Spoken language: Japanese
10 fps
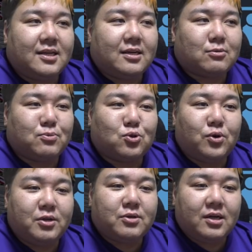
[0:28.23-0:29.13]
いいか、もう
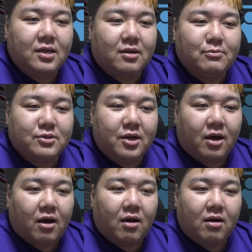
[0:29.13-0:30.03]
トレフカで多分ね、
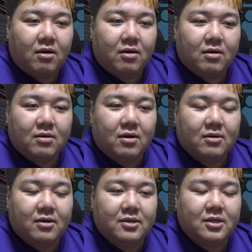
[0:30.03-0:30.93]

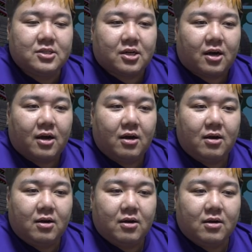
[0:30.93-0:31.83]
ガンガンいけんじゃない？
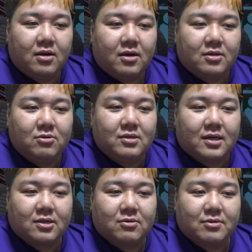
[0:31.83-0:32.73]
どれ
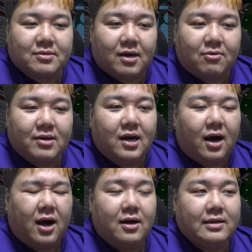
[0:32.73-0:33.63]
だっけ、トレフカ。これ
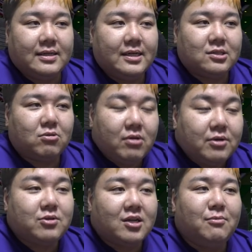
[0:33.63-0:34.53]
か。
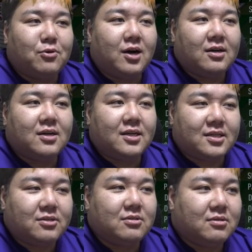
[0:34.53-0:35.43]
トレフカでもガンガンい
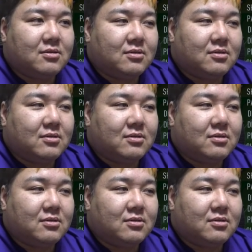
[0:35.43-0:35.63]
ける？